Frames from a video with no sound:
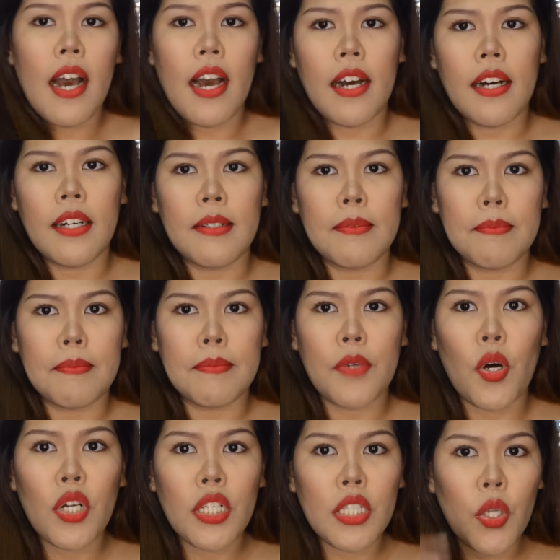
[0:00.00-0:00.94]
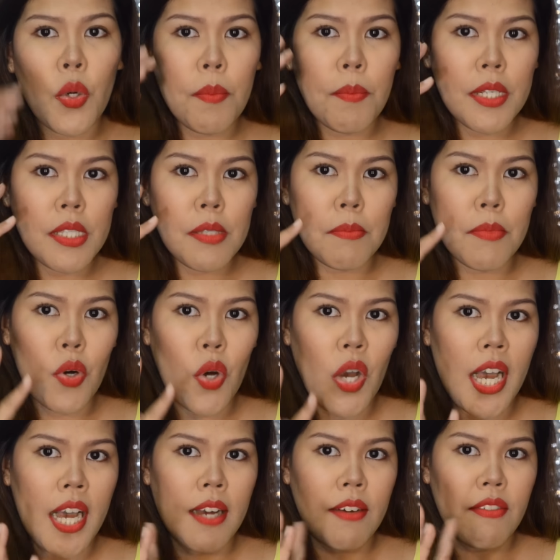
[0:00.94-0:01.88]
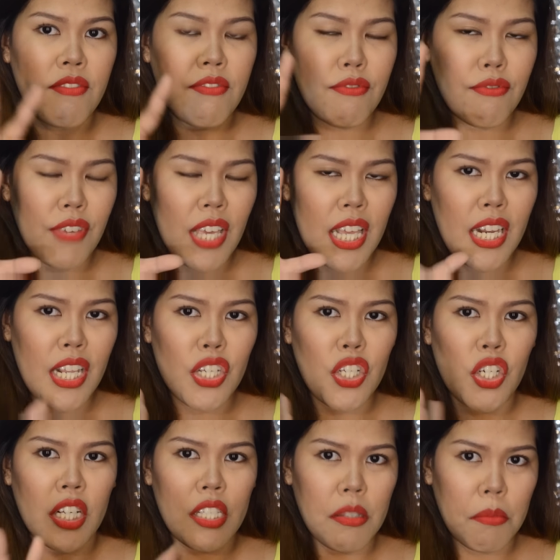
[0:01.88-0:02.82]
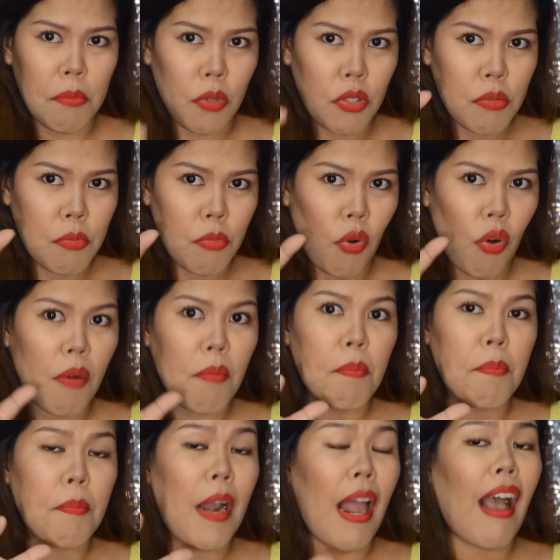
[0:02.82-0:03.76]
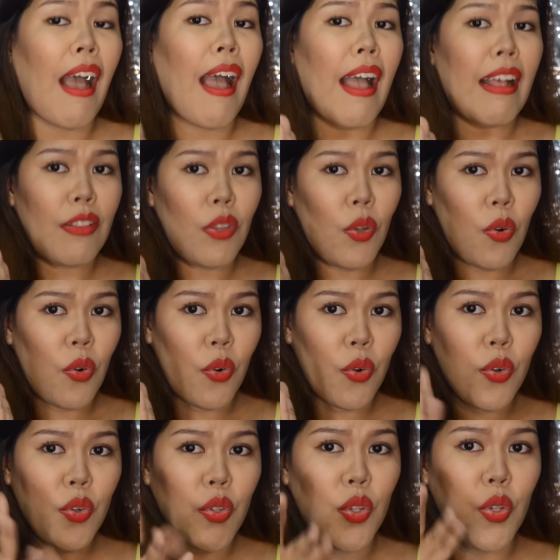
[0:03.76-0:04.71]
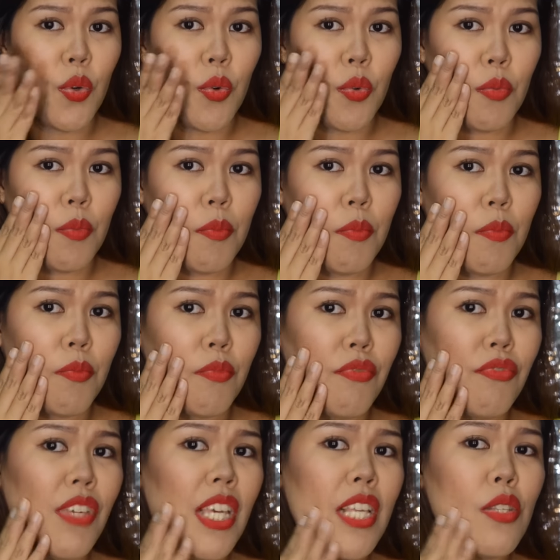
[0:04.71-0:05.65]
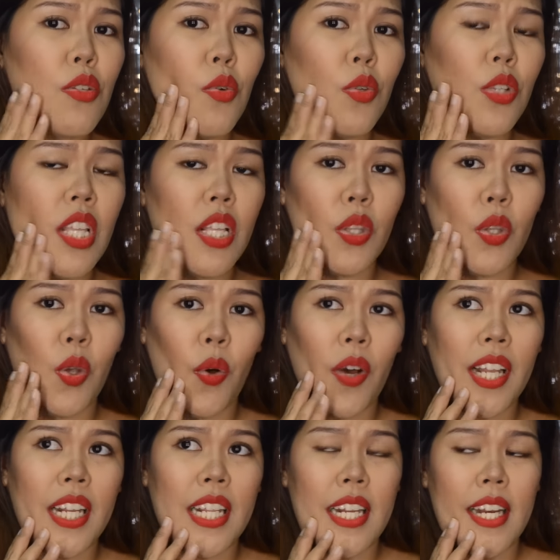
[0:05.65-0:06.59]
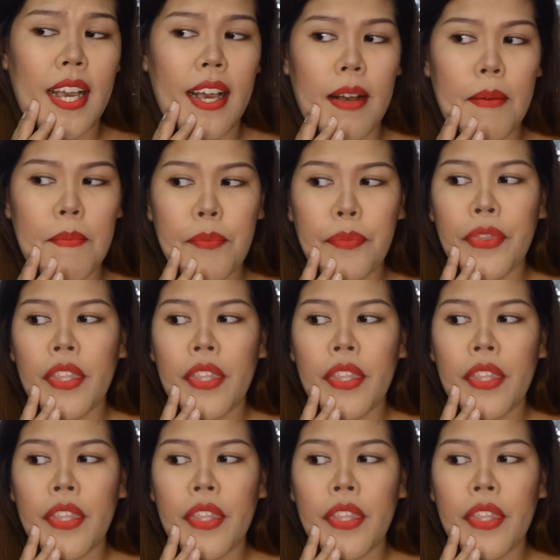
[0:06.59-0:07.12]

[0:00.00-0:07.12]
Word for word: Um, although, mas mukhang finish as mas mukhang plakado yung face ko dito kanina.